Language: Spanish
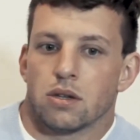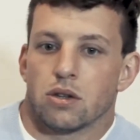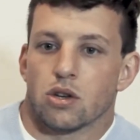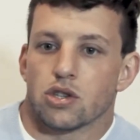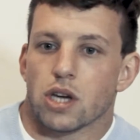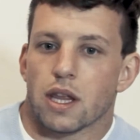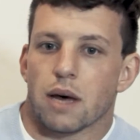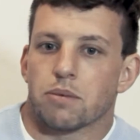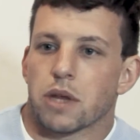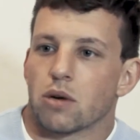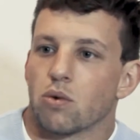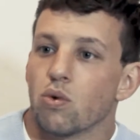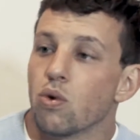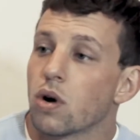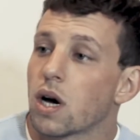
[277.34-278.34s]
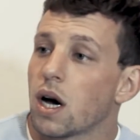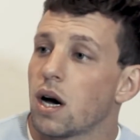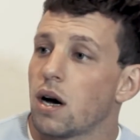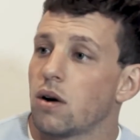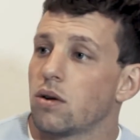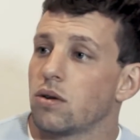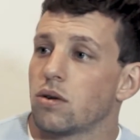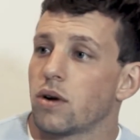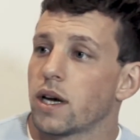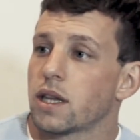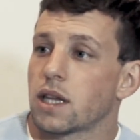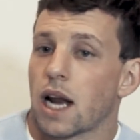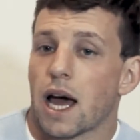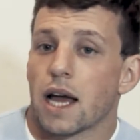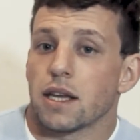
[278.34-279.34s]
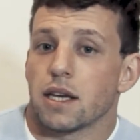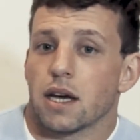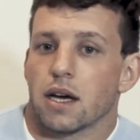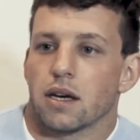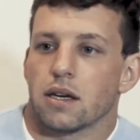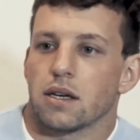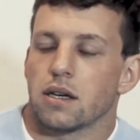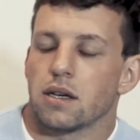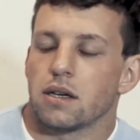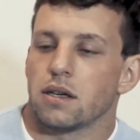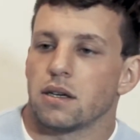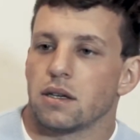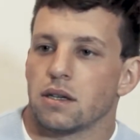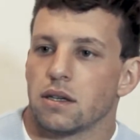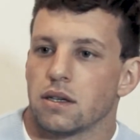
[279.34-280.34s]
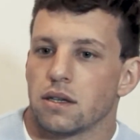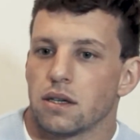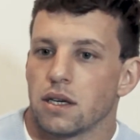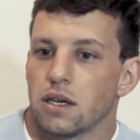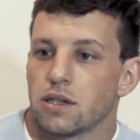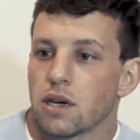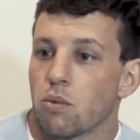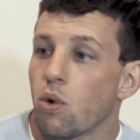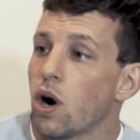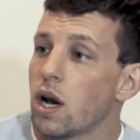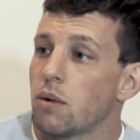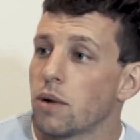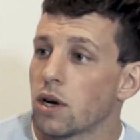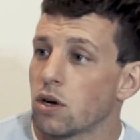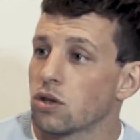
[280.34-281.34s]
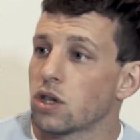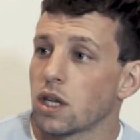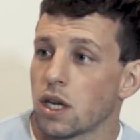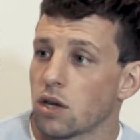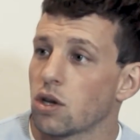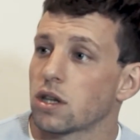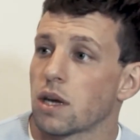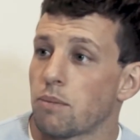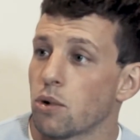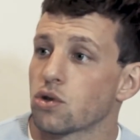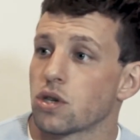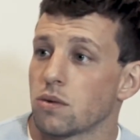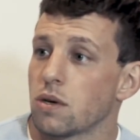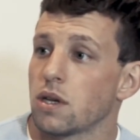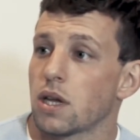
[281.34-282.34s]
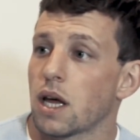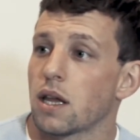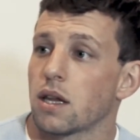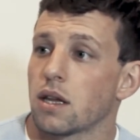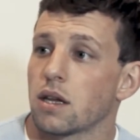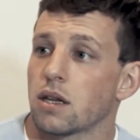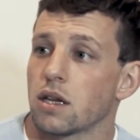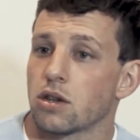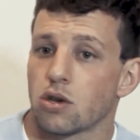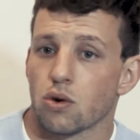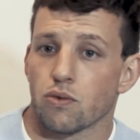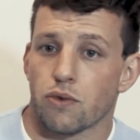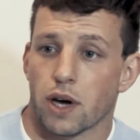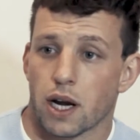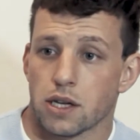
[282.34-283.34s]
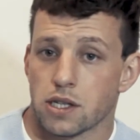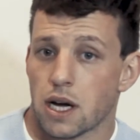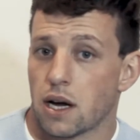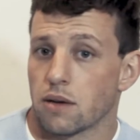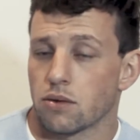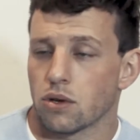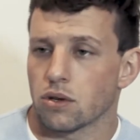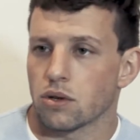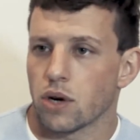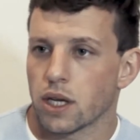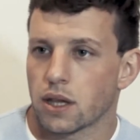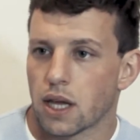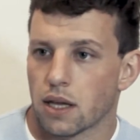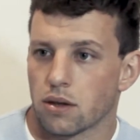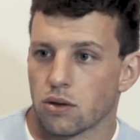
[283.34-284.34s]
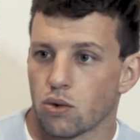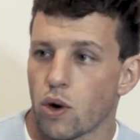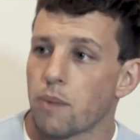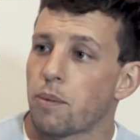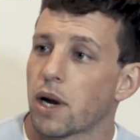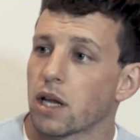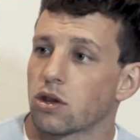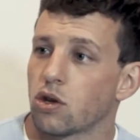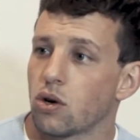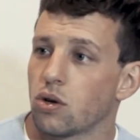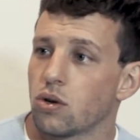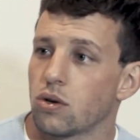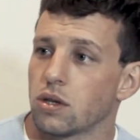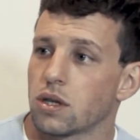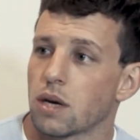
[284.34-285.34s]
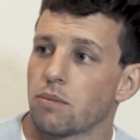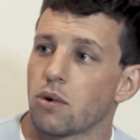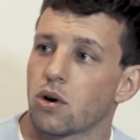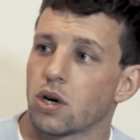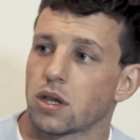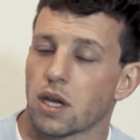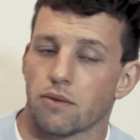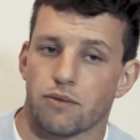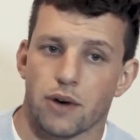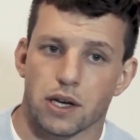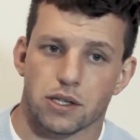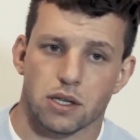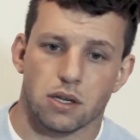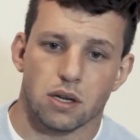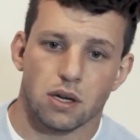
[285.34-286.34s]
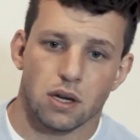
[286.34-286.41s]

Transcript: no se adapta nunca o extraña y, se vuelve, ¿no? Teniendo esta posibilidad de, triunfar allá. No, no, es tan, no es para todo y tampoco es tan fácil.